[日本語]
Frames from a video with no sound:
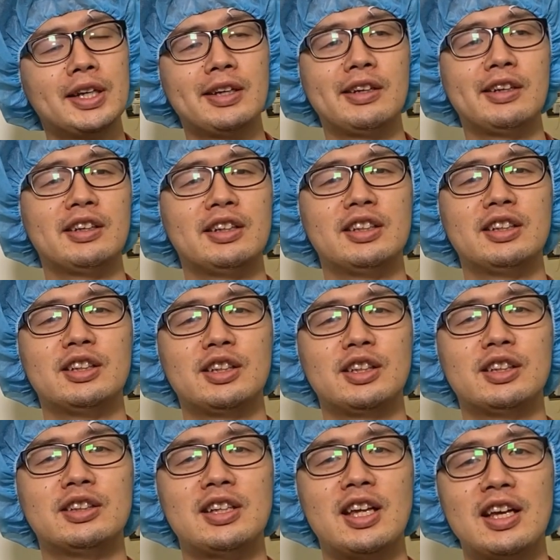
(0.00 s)

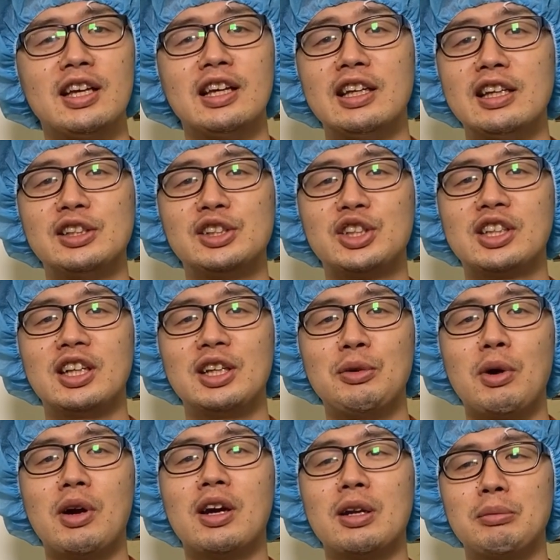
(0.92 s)
えー、ねしっかり
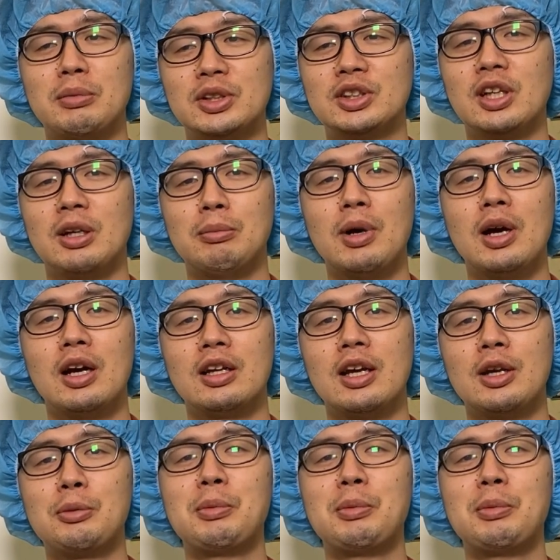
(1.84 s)
分かりましたまあや